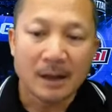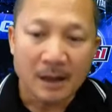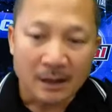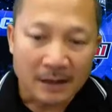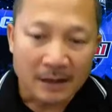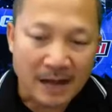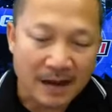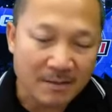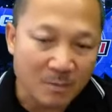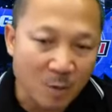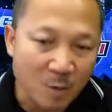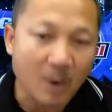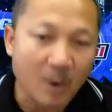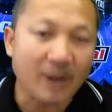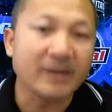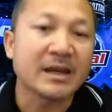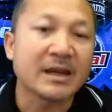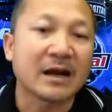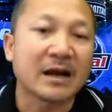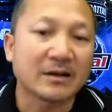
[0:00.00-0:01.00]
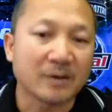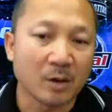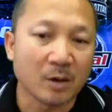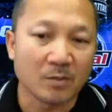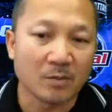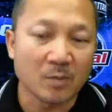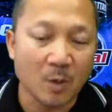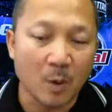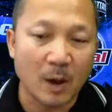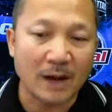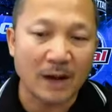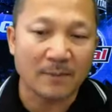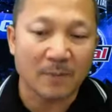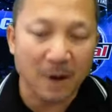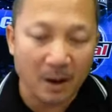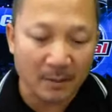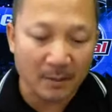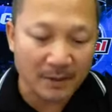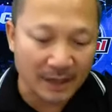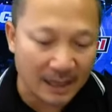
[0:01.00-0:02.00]
นักมวยอยากชกมวยพอ
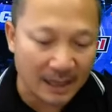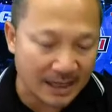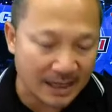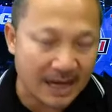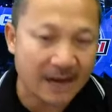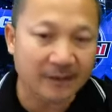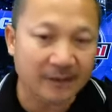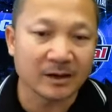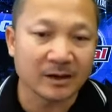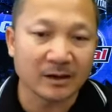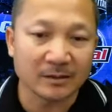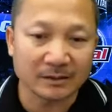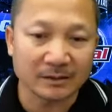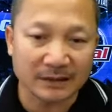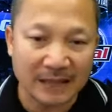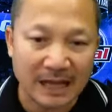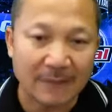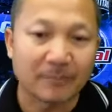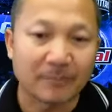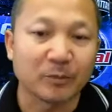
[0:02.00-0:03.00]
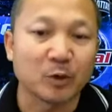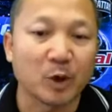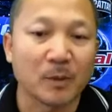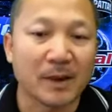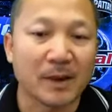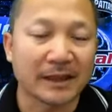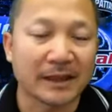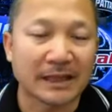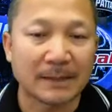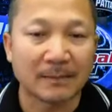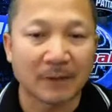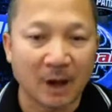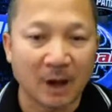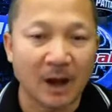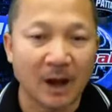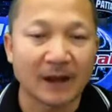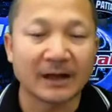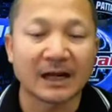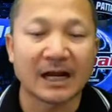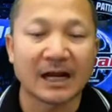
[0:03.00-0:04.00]
มีรายการก็ต้องเตรียมตัวมาให้เต็มร้อย
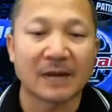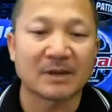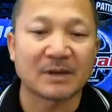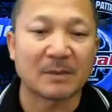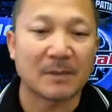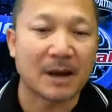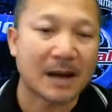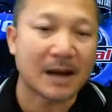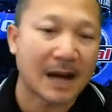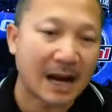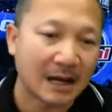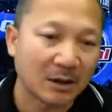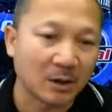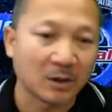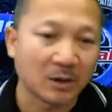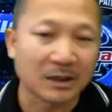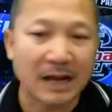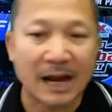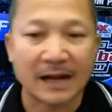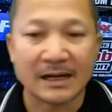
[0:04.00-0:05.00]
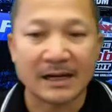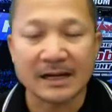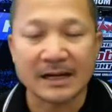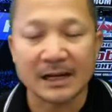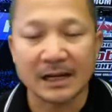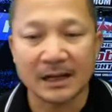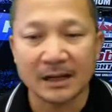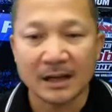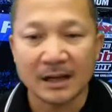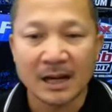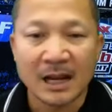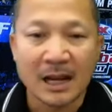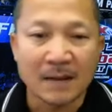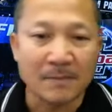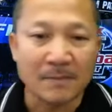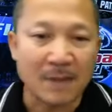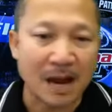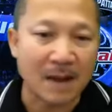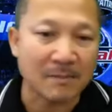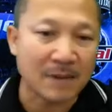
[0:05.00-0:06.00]
นะครับจะมาขาดโน่นขาดนี่
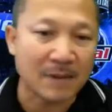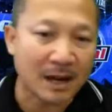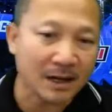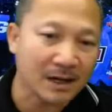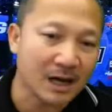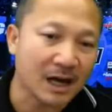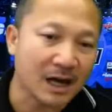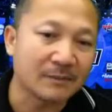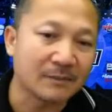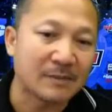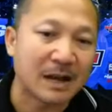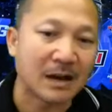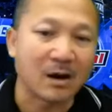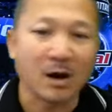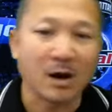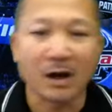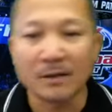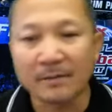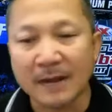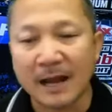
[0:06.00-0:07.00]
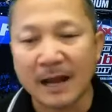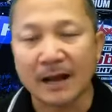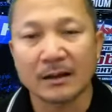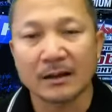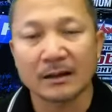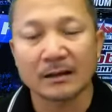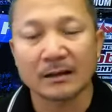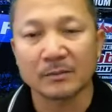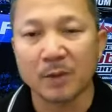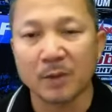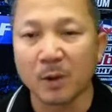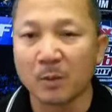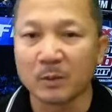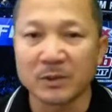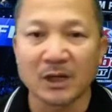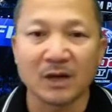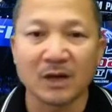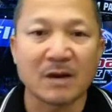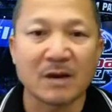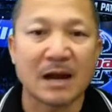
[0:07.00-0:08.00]
มาน้ำหนักเกินมาขอน้ำหนักผม
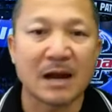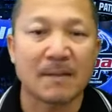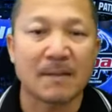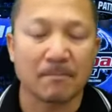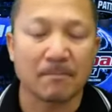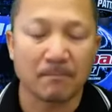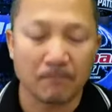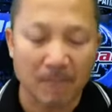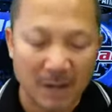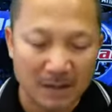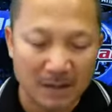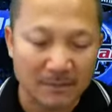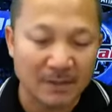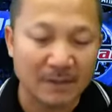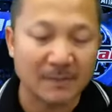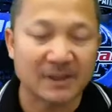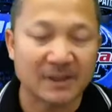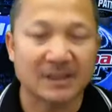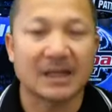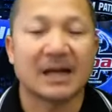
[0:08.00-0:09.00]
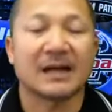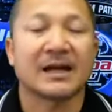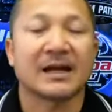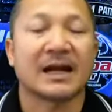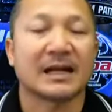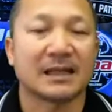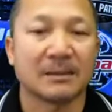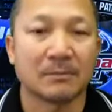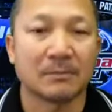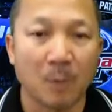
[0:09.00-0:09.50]
เชื่อว่าไม่มีมาตรฐานในการทำ